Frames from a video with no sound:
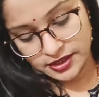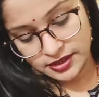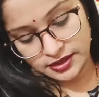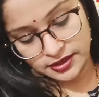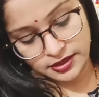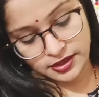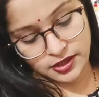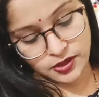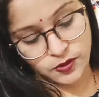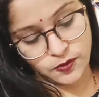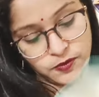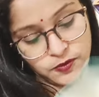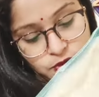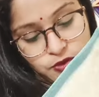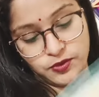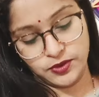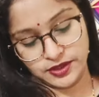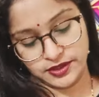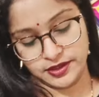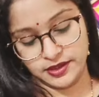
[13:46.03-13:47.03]
कितना
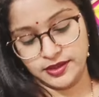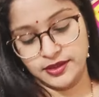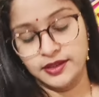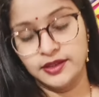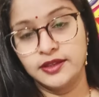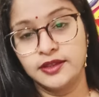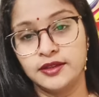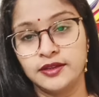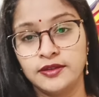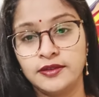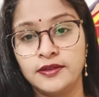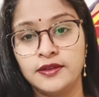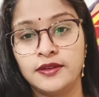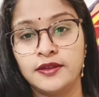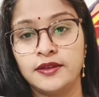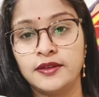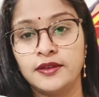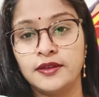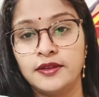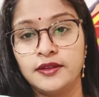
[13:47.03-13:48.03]
खूबसूरत है
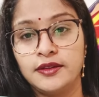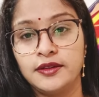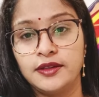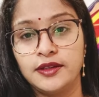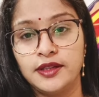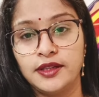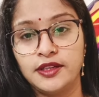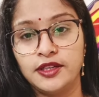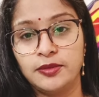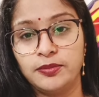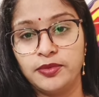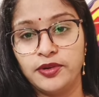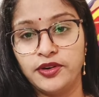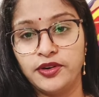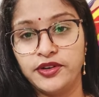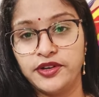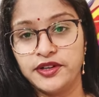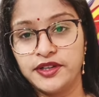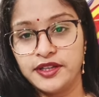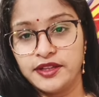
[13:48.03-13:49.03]
ये देखिए
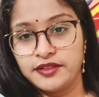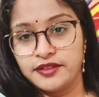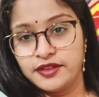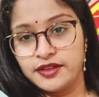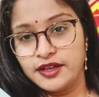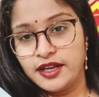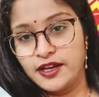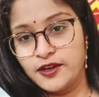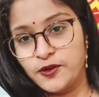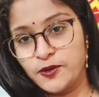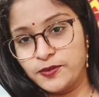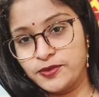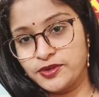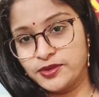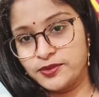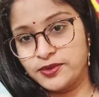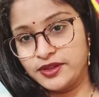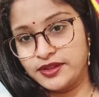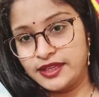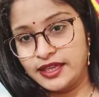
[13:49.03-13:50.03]
बॉर्डर कितना
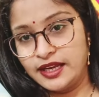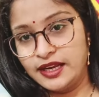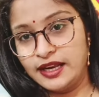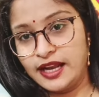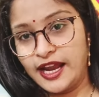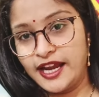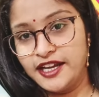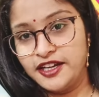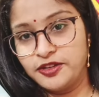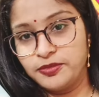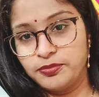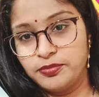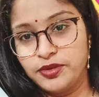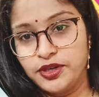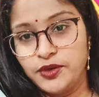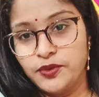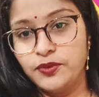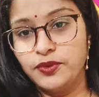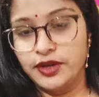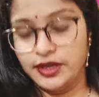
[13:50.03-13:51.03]
खूबसूरत है लाइट
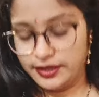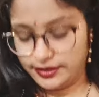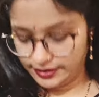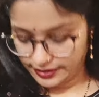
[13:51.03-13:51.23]
ब्लू कलर